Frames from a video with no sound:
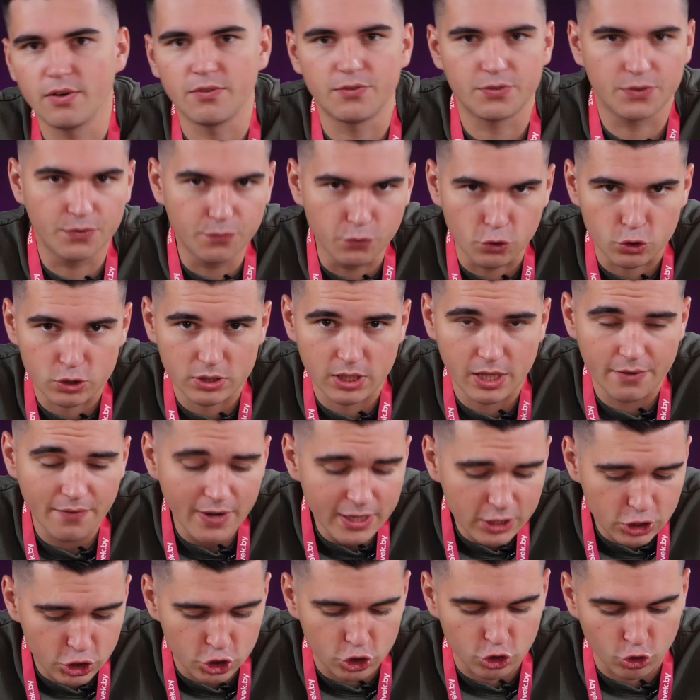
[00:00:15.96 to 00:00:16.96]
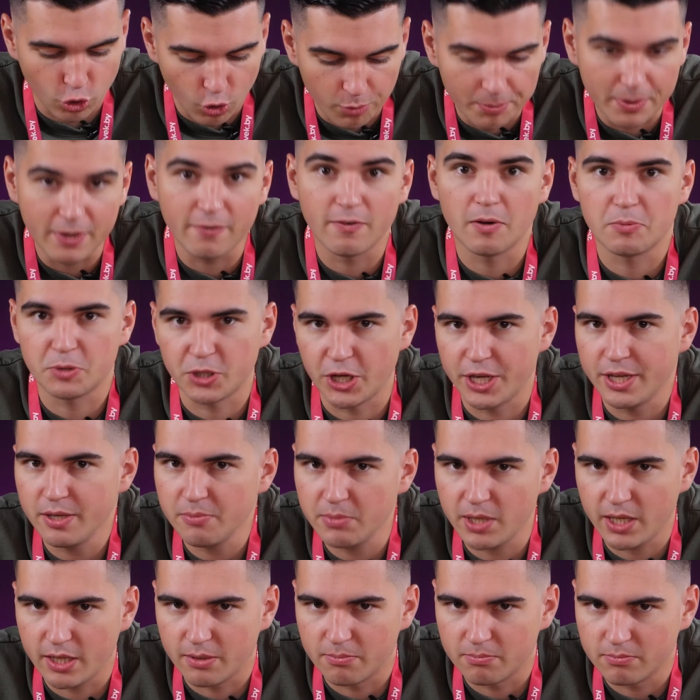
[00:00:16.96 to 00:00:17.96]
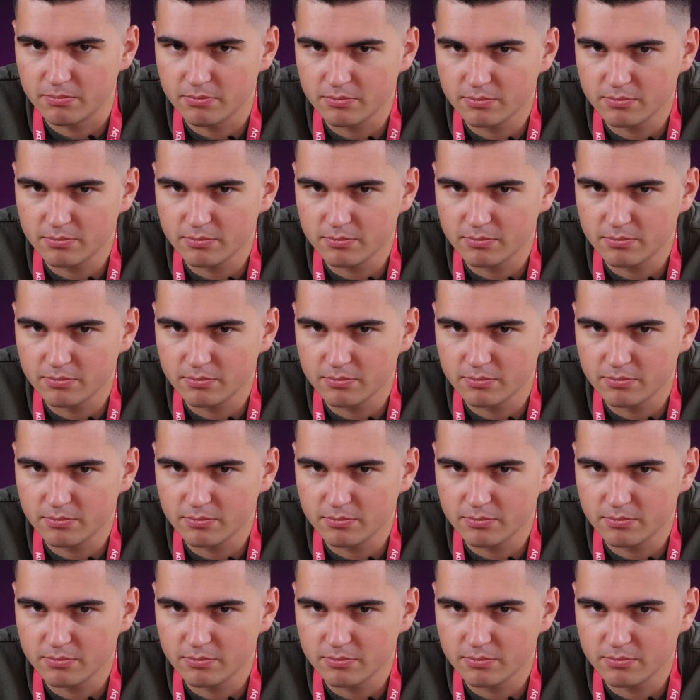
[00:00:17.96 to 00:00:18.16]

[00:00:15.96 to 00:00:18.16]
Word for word: В двух словах, что мы вообще имеем.